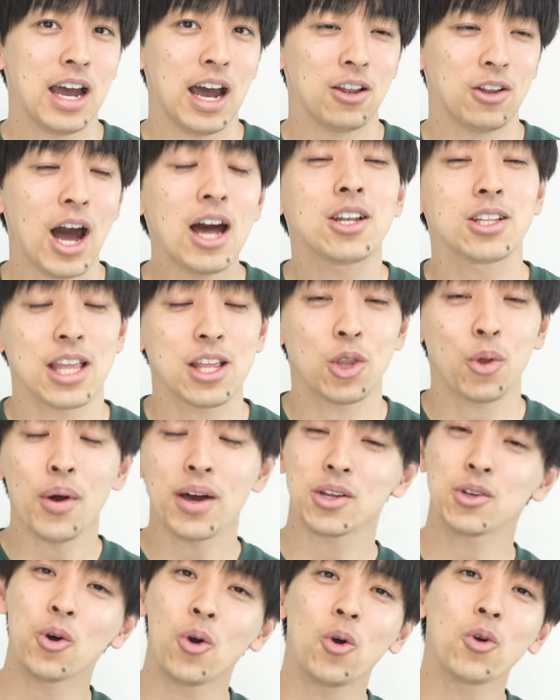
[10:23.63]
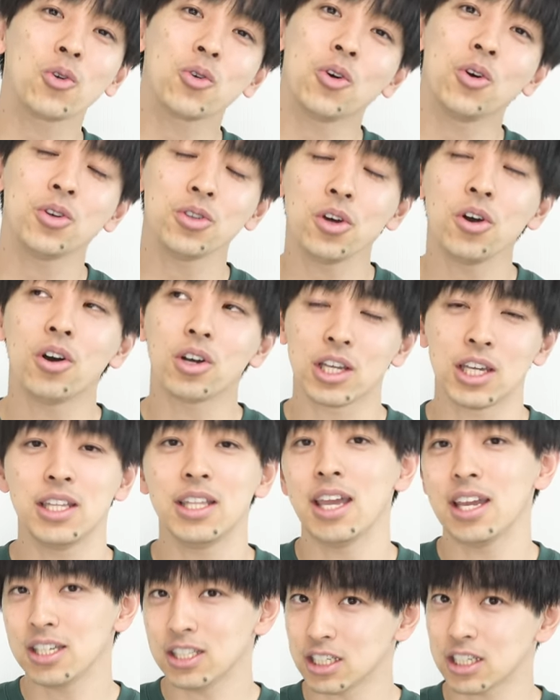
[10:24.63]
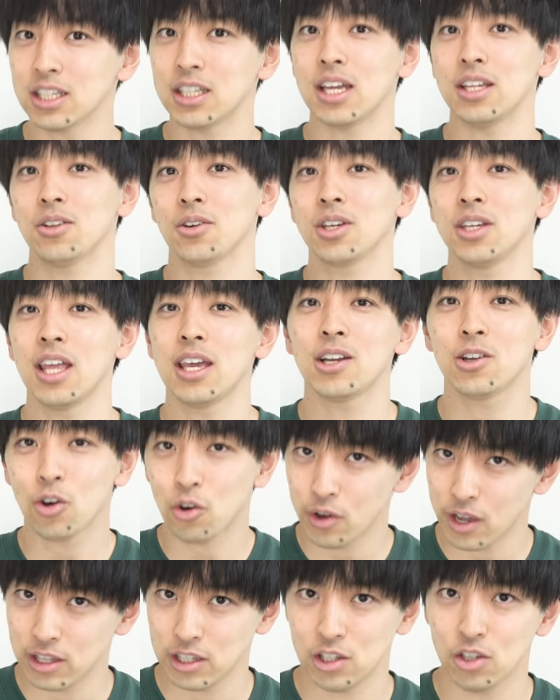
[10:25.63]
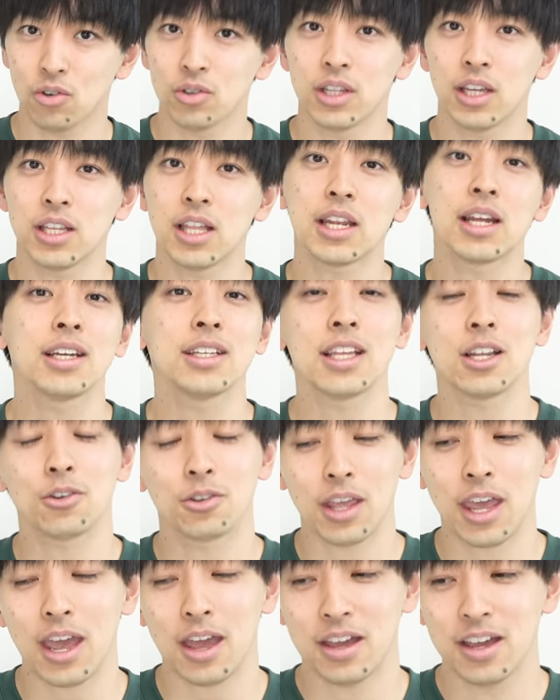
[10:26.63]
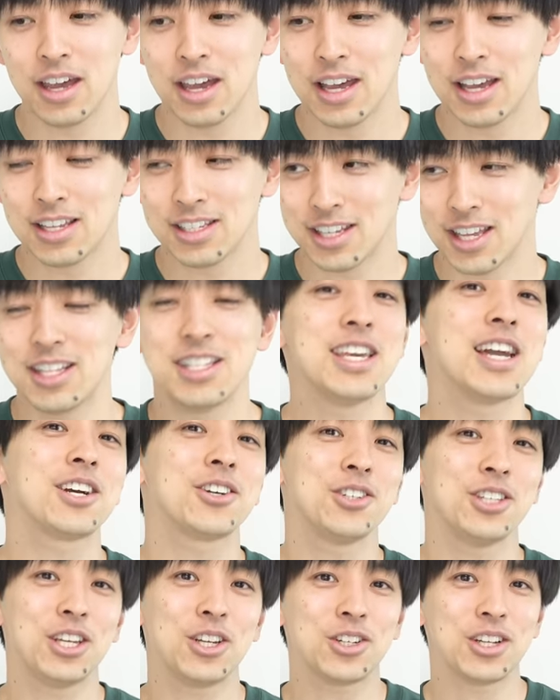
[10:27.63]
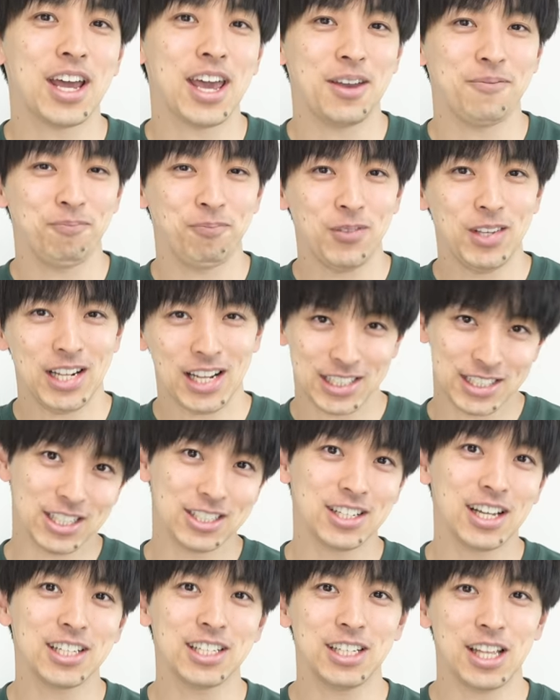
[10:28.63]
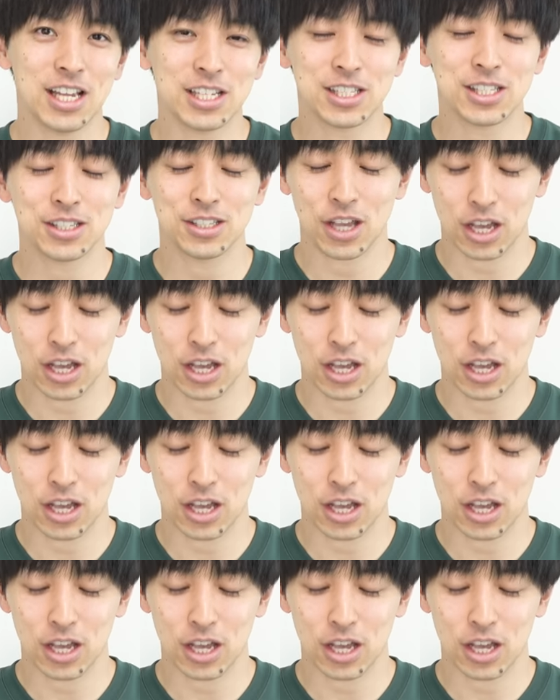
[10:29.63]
あの、あるね、とある高校の記念式典の記念公演に呼んでいただいたので、1200人ぐらいいらっしゃるらしいです。